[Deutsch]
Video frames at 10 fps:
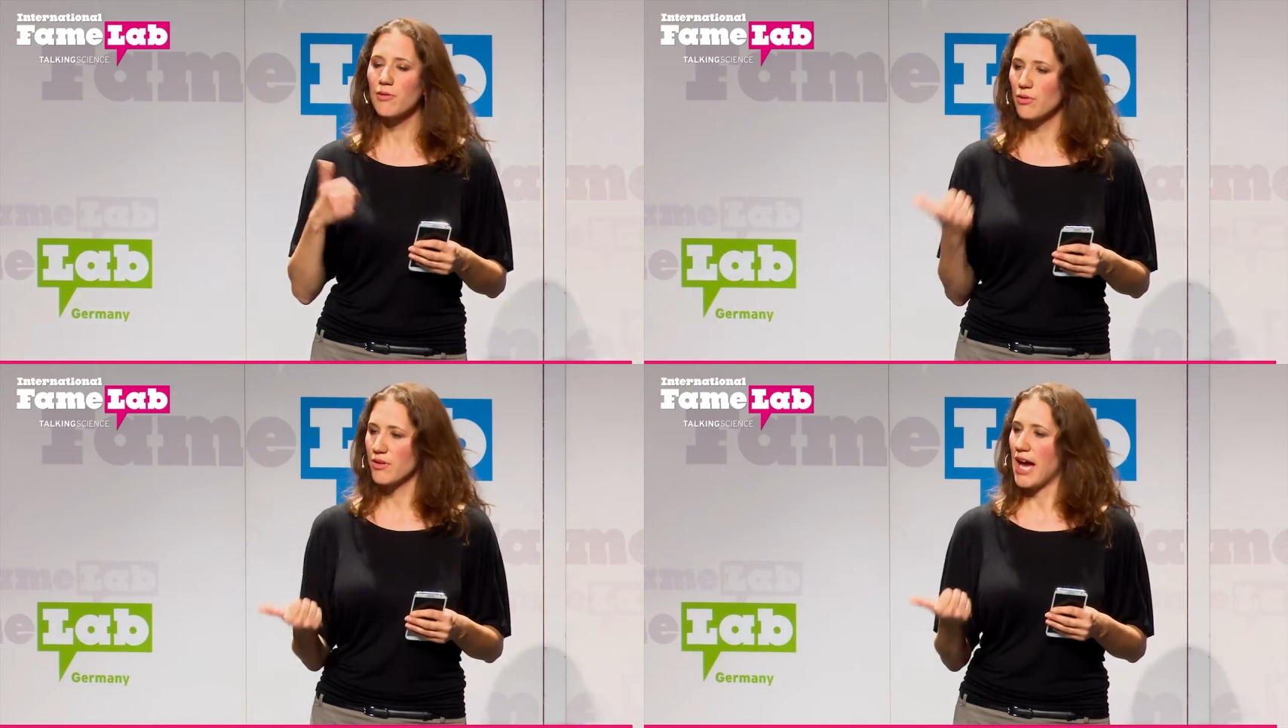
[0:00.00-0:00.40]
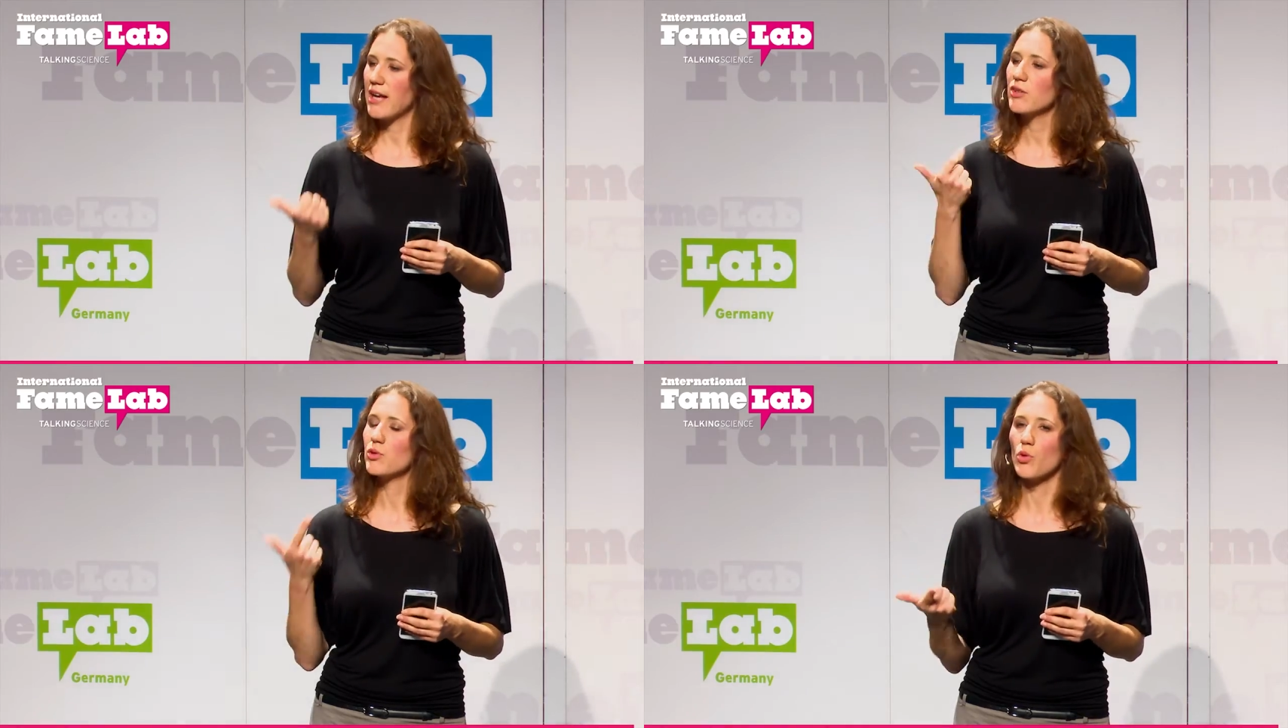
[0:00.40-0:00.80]

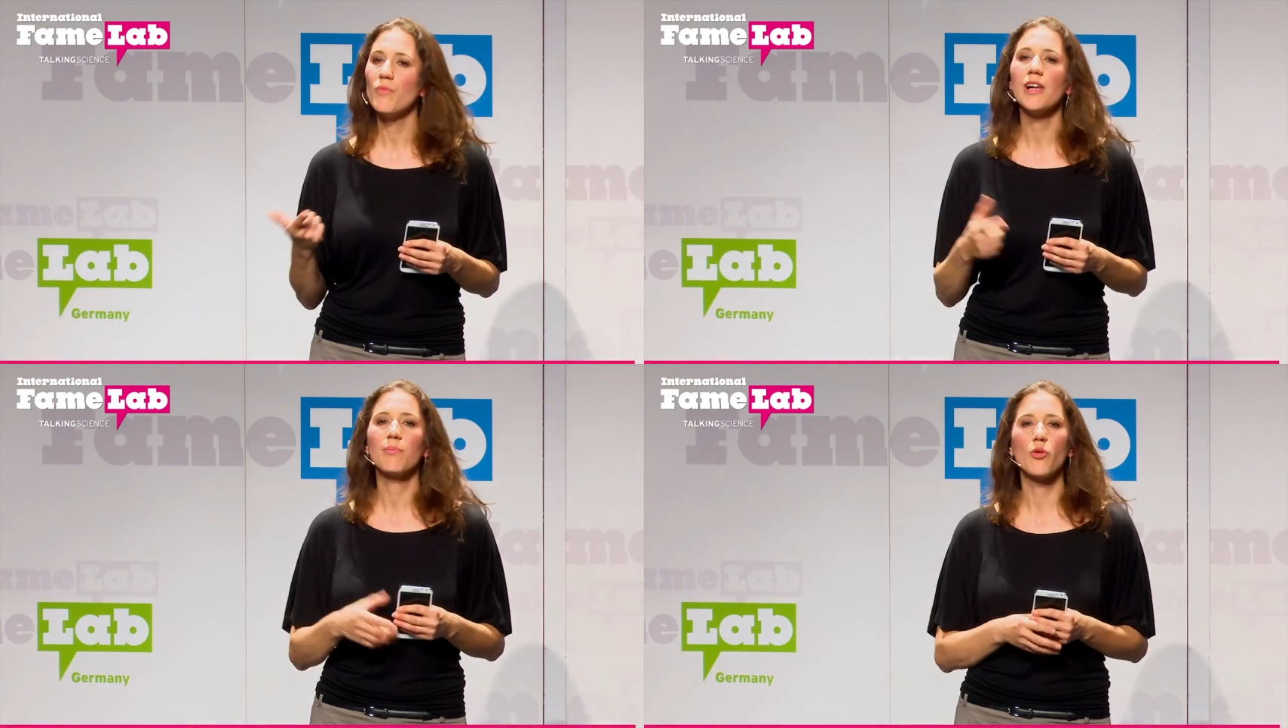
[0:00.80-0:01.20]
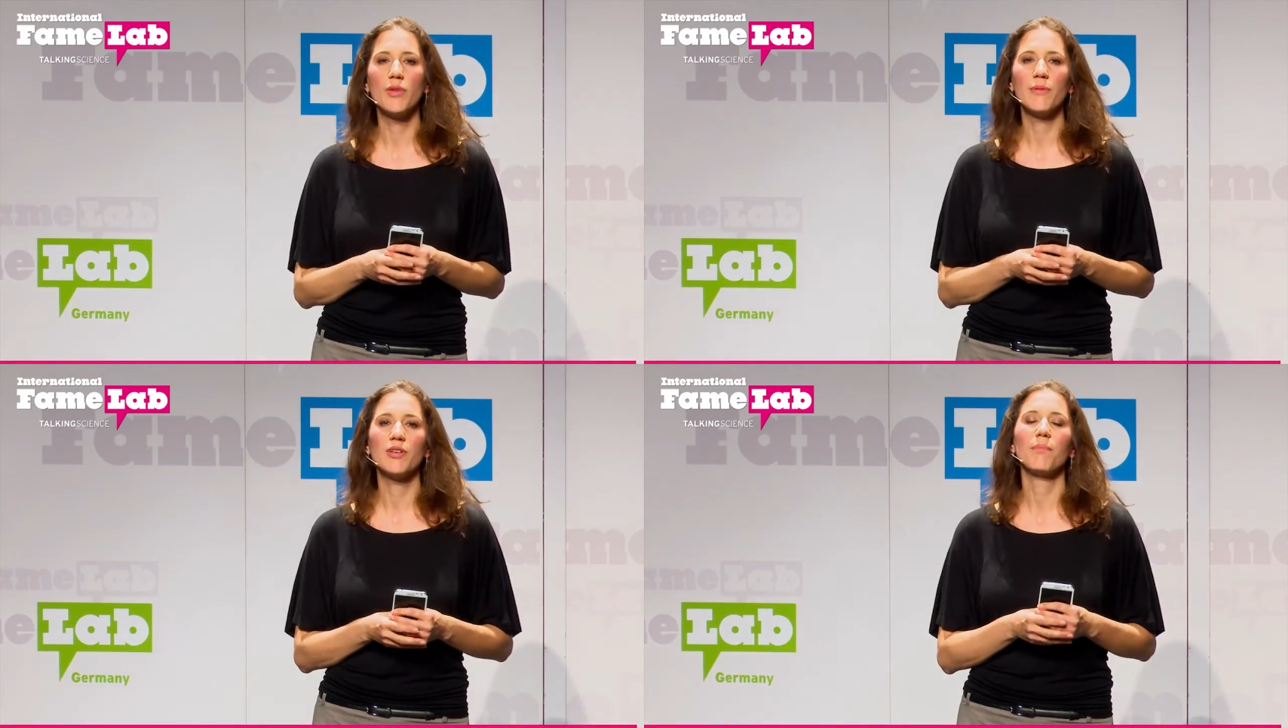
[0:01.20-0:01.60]
soziale und
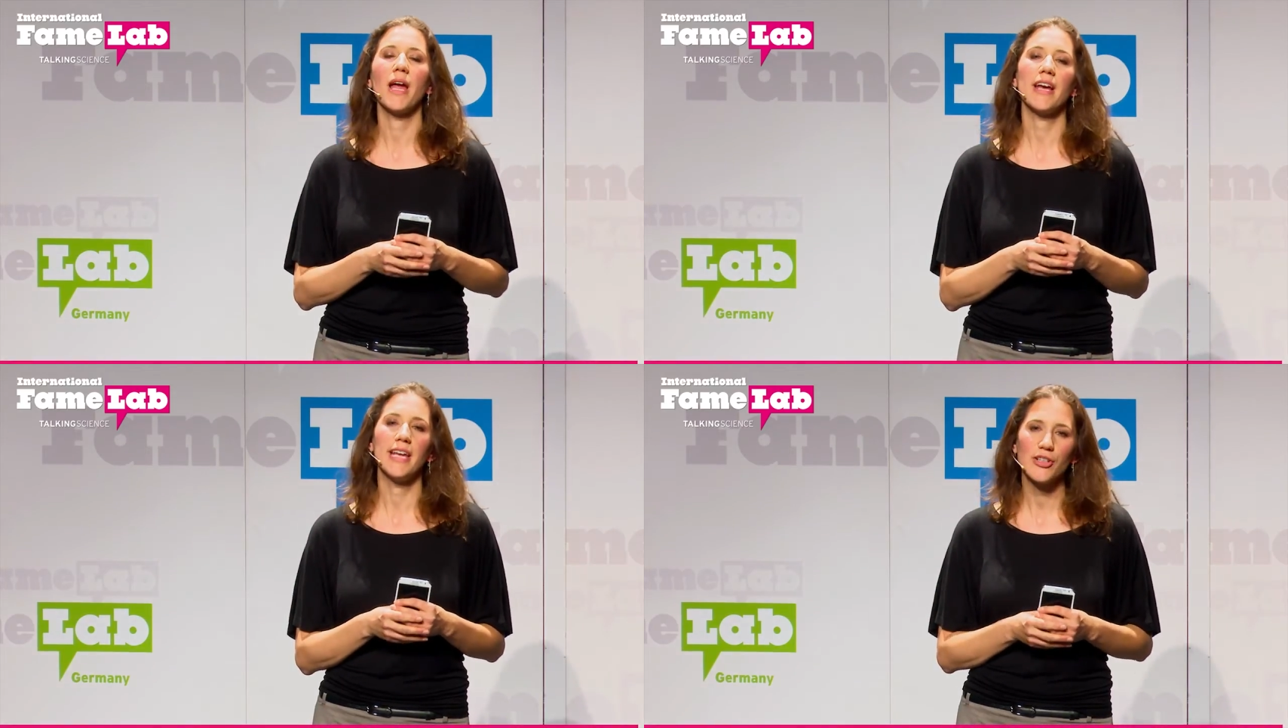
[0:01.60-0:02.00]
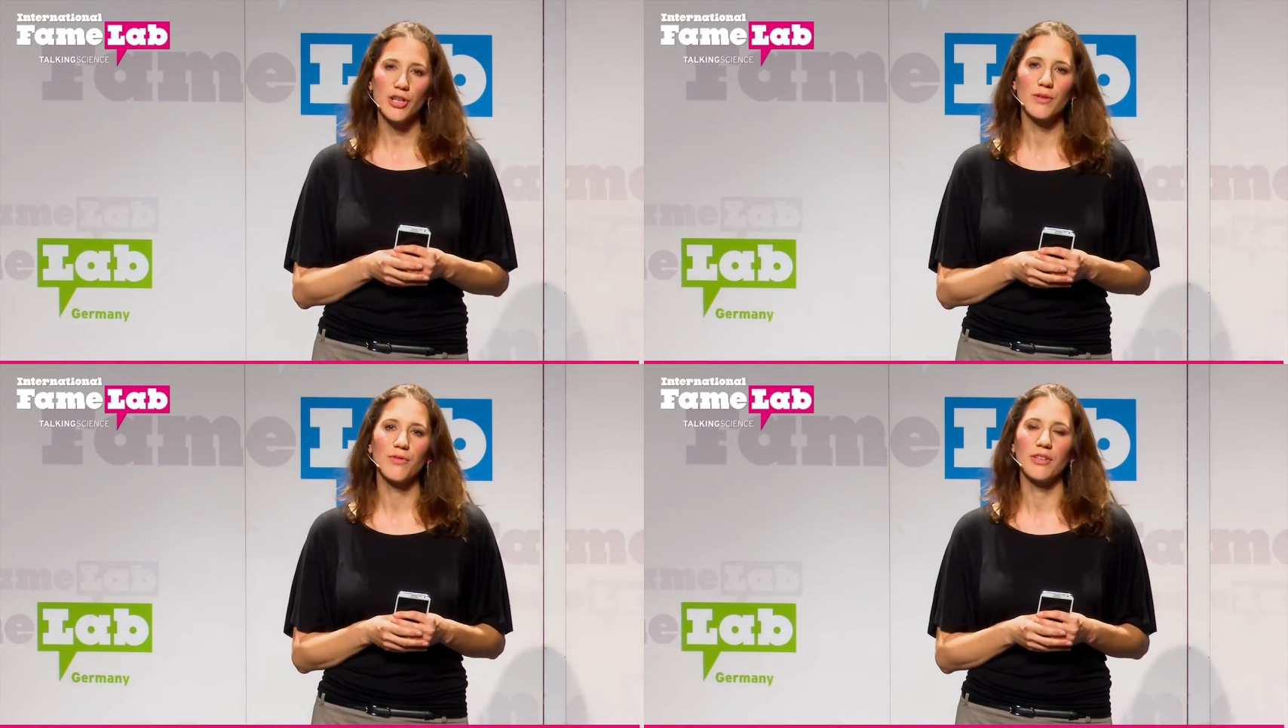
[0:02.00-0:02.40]
Umweltprobleme bei der
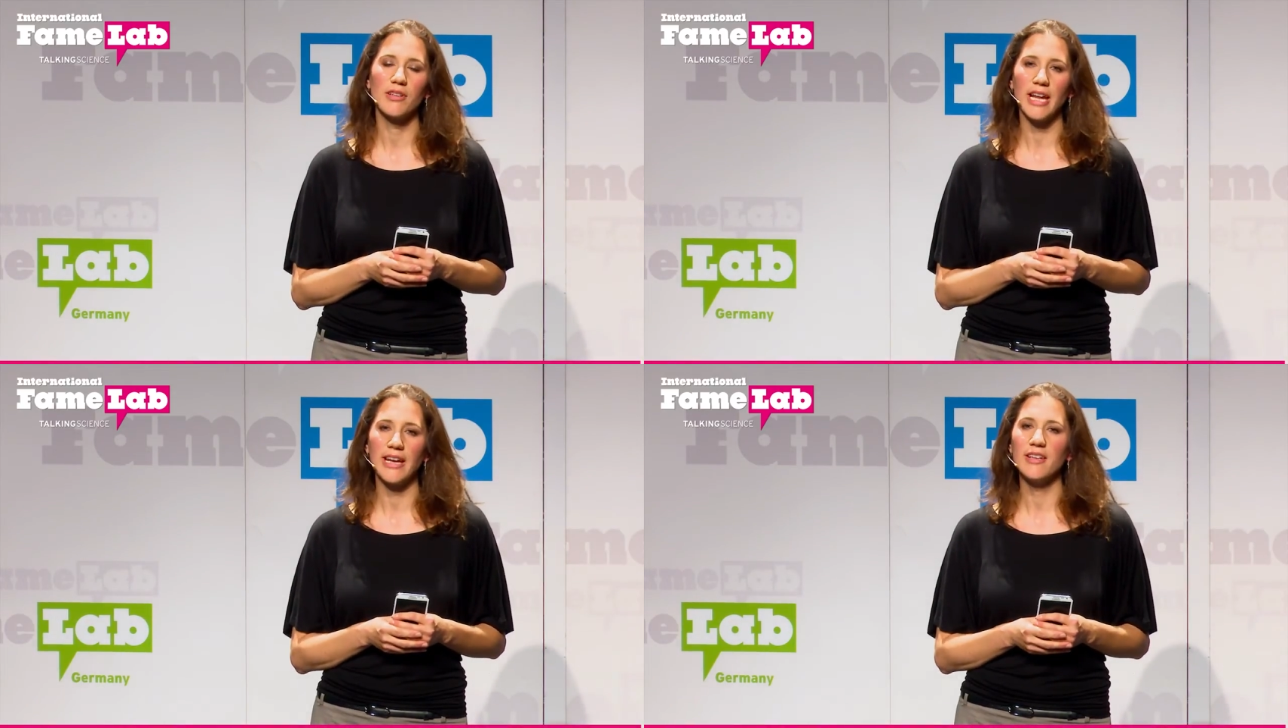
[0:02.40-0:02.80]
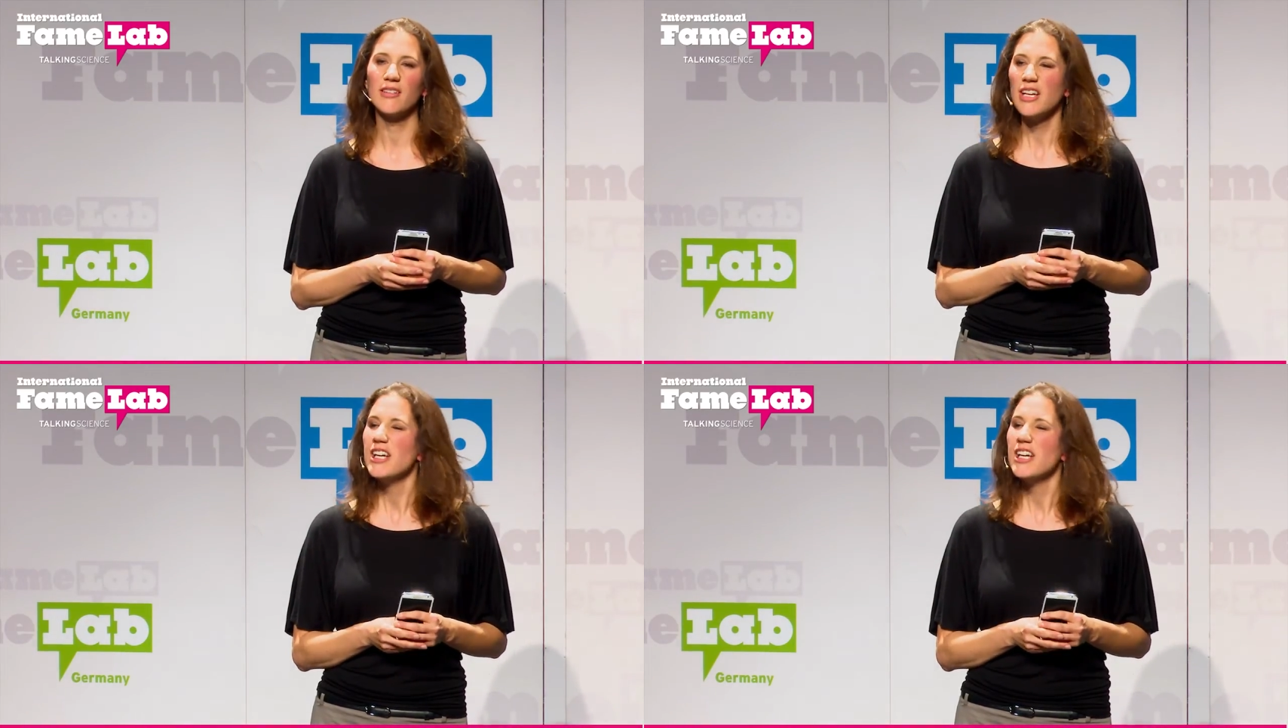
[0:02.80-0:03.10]
Herstellung von diesen Handys